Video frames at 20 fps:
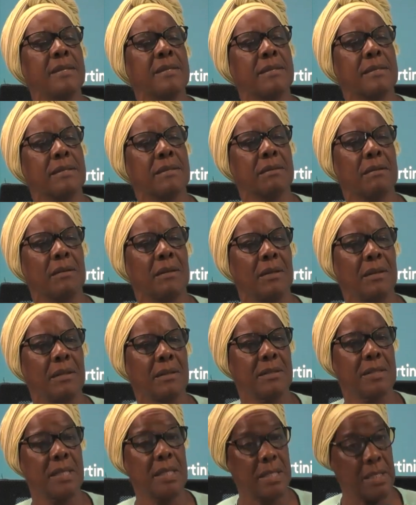
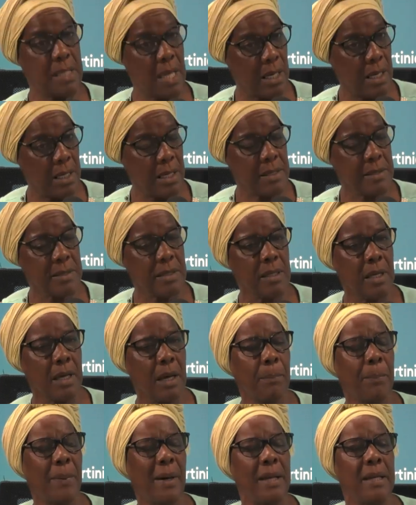c'est celle liste qui
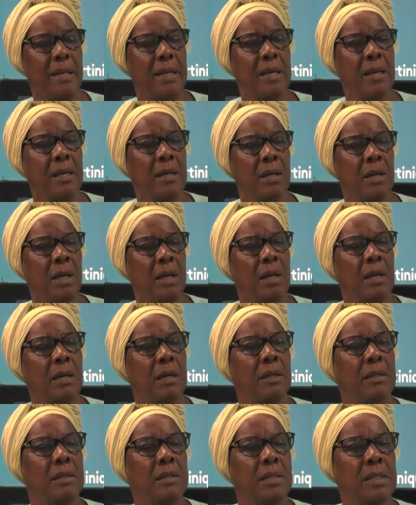a parlé
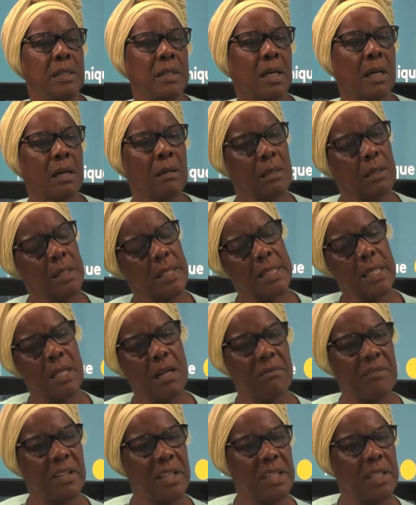de quand les
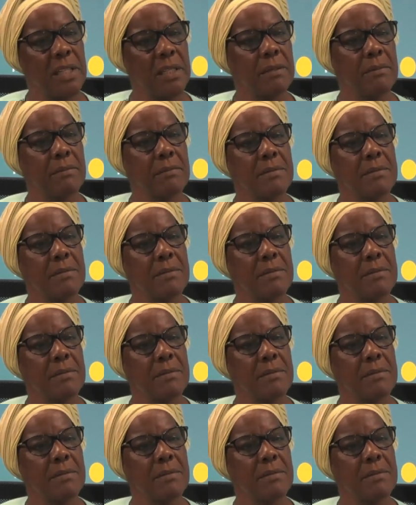travailler.